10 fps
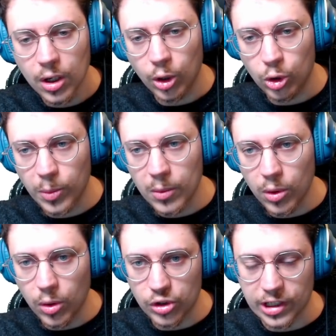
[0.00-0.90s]

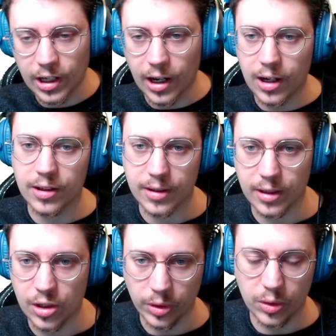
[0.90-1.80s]
Globalement, en général, c'est
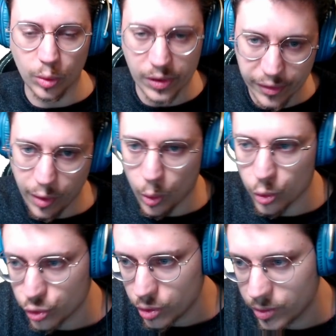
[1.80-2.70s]
des gens qui sont assez forts au
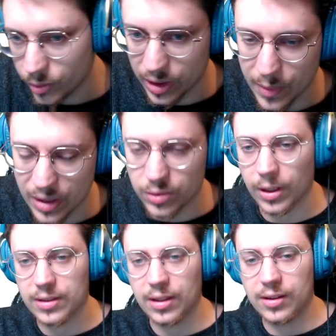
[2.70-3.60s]
jeu, donc des masters,
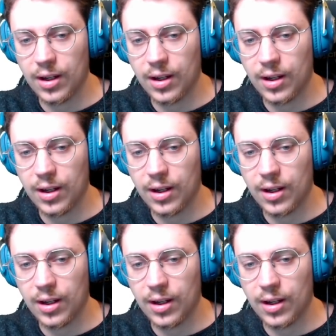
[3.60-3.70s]
etc.